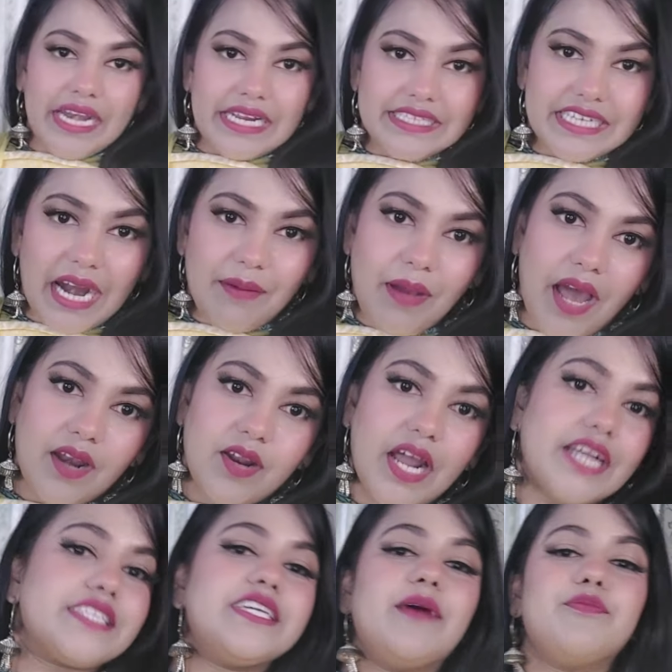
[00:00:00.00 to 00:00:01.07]
এটা যার ভালো
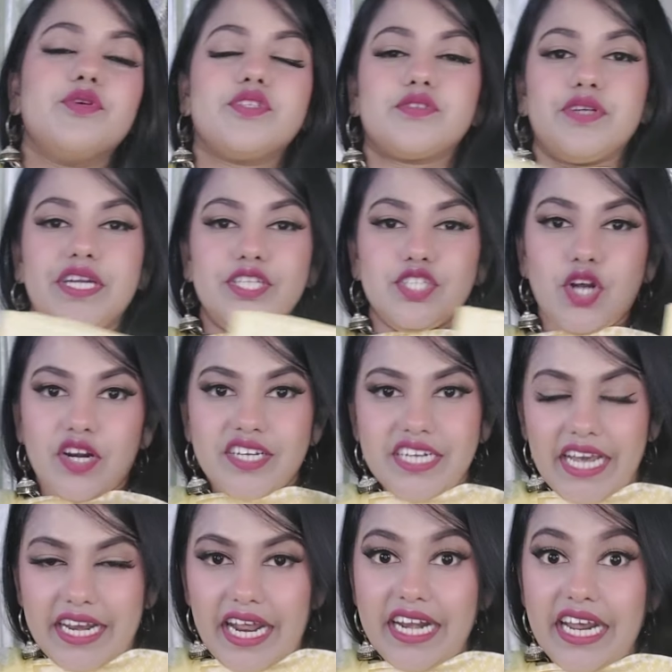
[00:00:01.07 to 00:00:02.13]
লাগছে আপু স্ক্রিনশট
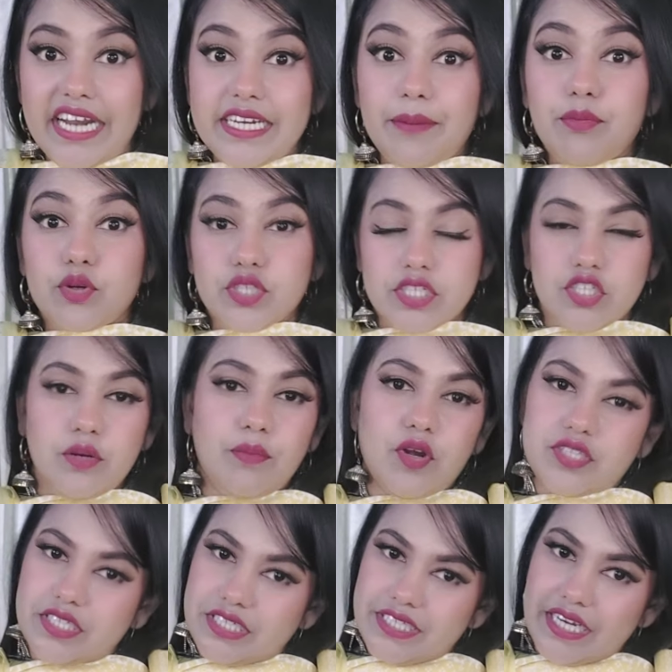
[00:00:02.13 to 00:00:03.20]
নিয়ে নেন এটা পঁচিশশো
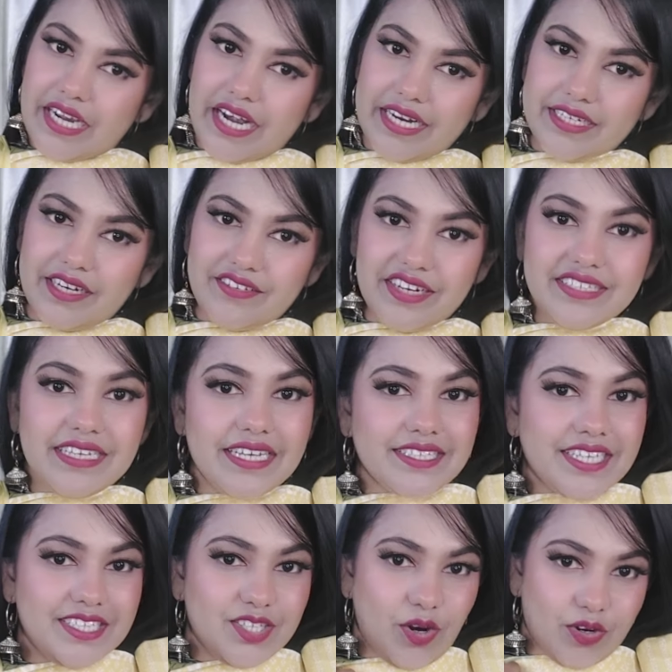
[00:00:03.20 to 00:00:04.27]
পঞ্চাশ টাকার একটা ড্রেস
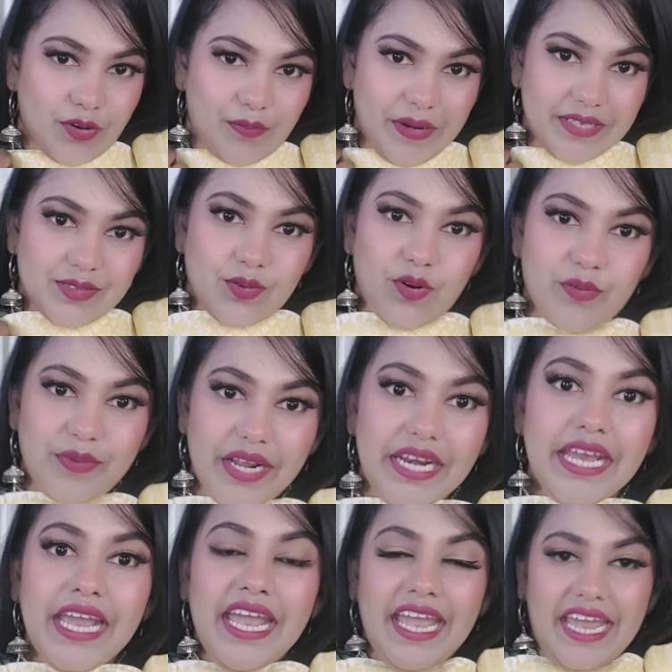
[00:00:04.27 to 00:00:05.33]
আজকে যে অর্ডার প্লেস
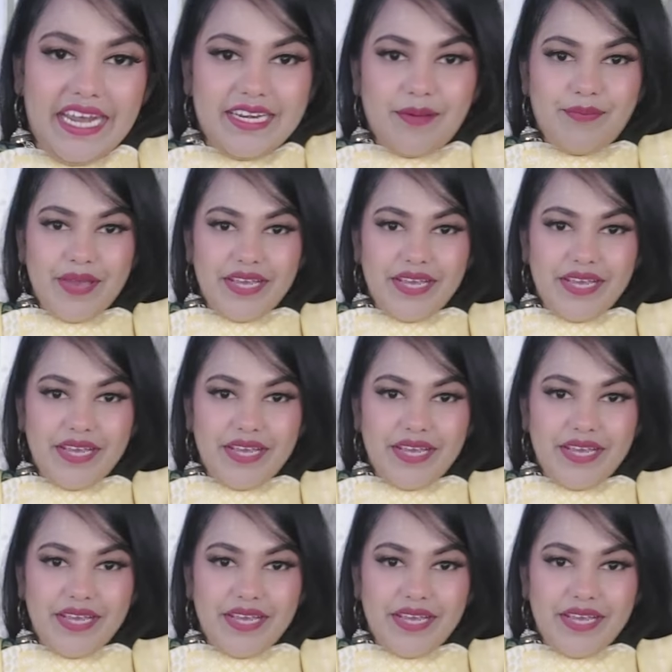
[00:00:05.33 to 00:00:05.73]
করবেন এটা